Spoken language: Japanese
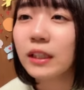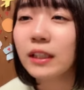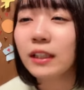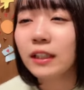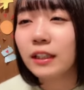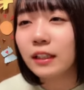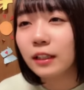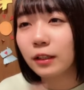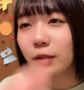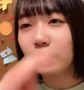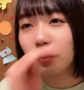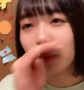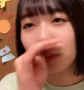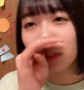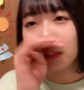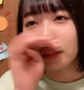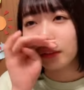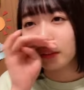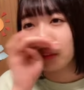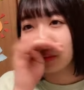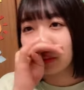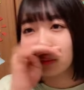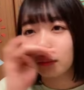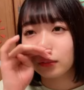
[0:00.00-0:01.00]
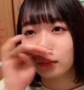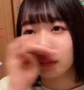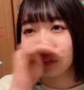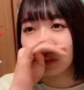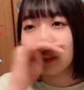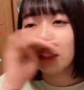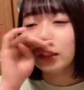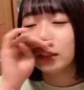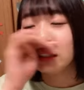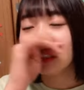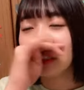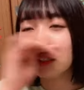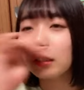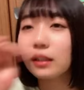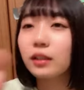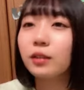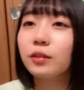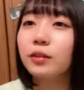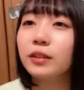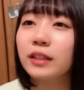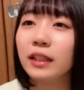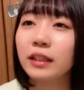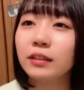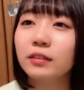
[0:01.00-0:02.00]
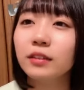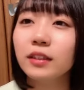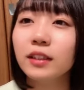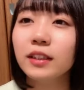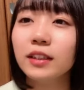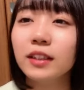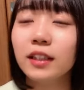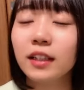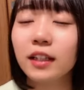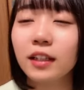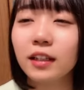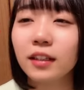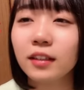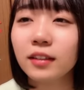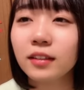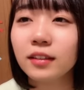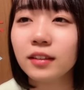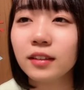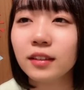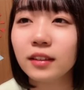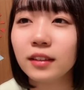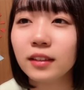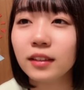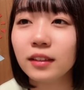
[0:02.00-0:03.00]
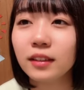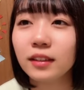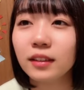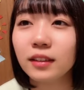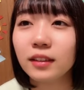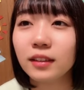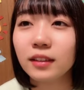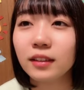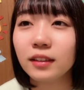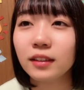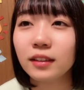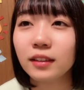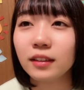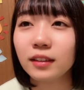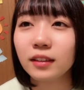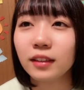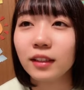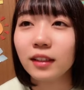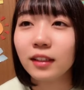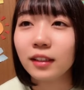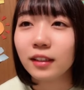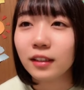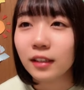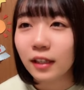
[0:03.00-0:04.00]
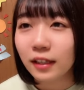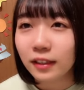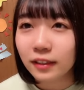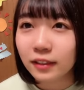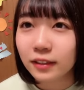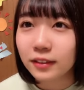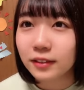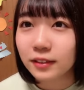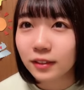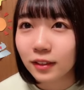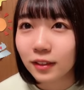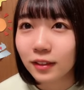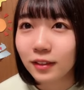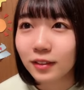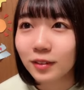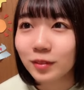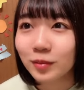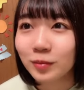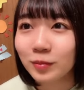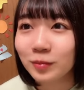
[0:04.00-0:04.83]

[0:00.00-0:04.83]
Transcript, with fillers: 匹で400円2匹で400円ならギリ耐えですか